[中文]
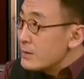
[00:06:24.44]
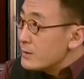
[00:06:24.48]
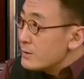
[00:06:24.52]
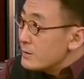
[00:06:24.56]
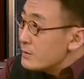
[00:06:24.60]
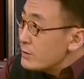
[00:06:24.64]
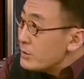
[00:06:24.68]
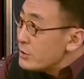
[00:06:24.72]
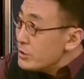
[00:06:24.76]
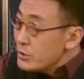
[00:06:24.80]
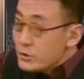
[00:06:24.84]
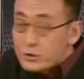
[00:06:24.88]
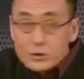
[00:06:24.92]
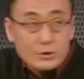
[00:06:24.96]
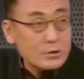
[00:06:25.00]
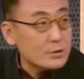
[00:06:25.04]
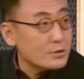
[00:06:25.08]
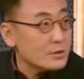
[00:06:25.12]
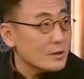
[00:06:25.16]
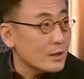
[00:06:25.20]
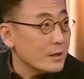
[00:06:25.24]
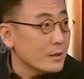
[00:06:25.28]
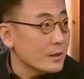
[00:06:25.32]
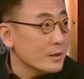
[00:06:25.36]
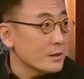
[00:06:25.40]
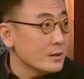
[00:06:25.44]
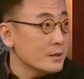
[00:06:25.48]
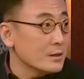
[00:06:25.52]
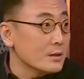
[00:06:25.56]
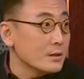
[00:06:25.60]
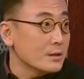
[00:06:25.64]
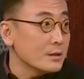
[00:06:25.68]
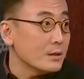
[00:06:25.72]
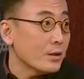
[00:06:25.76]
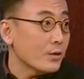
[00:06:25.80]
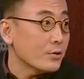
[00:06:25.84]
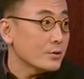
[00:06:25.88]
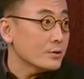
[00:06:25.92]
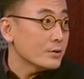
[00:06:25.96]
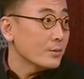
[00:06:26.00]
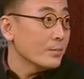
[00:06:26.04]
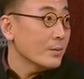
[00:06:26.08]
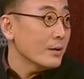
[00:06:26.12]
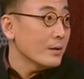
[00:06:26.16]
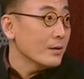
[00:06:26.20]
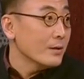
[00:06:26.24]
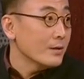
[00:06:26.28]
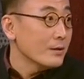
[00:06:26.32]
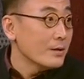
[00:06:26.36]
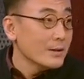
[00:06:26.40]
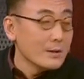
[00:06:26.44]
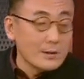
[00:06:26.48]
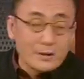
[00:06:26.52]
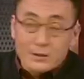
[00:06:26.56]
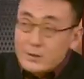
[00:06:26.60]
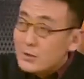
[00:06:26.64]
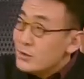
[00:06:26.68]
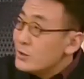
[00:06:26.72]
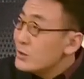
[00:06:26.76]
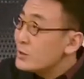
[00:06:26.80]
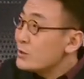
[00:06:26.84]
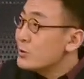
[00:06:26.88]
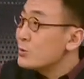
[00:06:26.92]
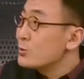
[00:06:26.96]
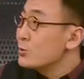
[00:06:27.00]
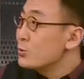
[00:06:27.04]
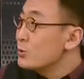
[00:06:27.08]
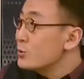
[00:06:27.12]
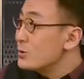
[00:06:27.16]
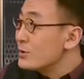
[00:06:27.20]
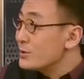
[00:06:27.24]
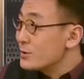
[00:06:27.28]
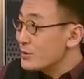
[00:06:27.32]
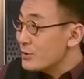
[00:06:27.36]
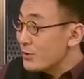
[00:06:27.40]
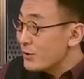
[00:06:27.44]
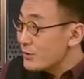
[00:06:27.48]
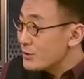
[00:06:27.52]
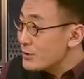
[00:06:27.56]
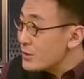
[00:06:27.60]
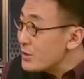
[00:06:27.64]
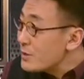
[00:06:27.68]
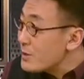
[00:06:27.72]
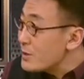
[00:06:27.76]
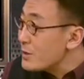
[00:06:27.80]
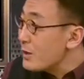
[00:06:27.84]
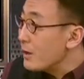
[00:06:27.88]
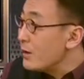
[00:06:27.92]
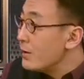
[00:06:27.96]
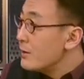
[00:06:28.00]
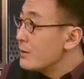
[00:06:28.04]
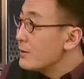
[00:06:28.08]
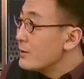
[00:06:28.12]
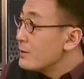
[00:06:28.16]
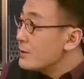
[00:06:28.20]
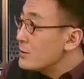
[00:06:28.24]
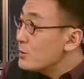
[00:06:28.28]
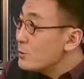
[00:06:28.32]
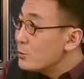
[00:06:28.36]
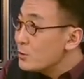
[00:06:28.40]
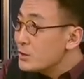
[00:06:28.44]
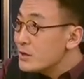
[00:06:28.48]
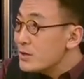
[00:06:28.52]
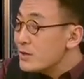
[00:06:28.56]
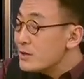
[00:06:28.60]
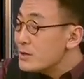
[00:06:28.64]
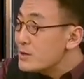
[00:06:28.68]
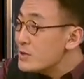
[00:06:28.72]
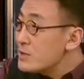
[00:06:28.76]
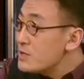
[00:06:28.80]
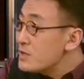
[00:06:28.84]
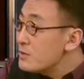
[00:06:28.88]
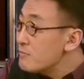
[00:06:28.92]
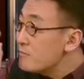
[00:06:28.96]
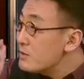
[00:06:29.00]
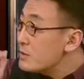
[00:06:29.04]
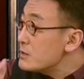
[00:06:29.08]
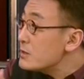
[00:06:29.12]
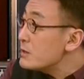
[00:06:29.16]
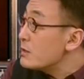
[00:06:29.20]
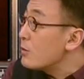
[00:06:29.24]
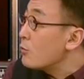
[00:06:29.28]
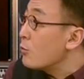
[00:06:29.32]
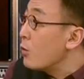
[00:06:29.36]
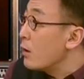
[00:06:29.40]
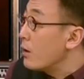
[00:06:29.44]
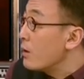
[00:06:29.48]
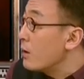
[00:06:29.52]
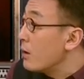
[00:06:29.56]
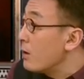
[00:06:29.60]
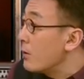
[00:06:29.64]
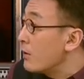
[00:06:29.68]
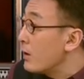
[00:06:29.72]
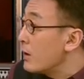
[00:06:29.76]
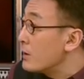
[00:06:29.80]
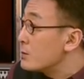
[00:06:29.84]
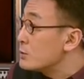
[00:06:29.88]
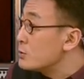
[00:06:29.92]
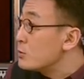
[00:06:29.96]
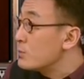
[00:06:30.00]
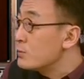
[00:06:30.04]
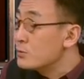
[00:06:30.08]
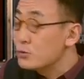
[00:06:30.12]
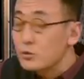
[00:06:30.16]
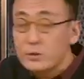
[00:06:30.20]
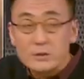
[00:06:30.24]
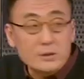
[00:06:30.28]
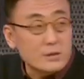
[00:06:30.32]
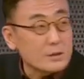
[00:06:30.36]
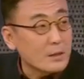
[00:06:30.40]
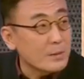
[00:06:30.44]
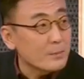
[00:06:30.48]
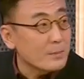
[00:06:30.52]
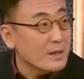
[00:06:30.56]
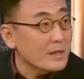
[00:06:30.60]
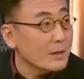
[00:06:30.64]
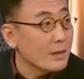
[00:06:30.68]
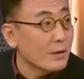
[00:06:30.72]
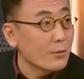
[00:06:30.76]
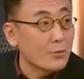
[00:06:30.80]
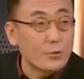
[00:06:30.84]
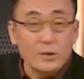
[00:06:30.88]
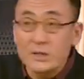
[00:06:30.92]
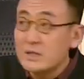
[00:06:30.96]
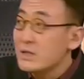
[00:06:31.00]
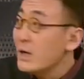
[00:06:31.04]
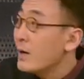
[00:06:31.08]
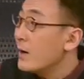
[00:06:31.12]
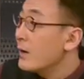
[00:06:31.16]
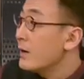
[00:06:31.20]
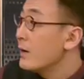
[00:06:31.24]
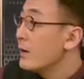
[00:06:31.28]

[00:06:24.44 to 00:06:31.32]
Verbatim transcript: 你这是在引导什么？以至于你知道真的有些人因为这个广告啊，就春节没敢回家，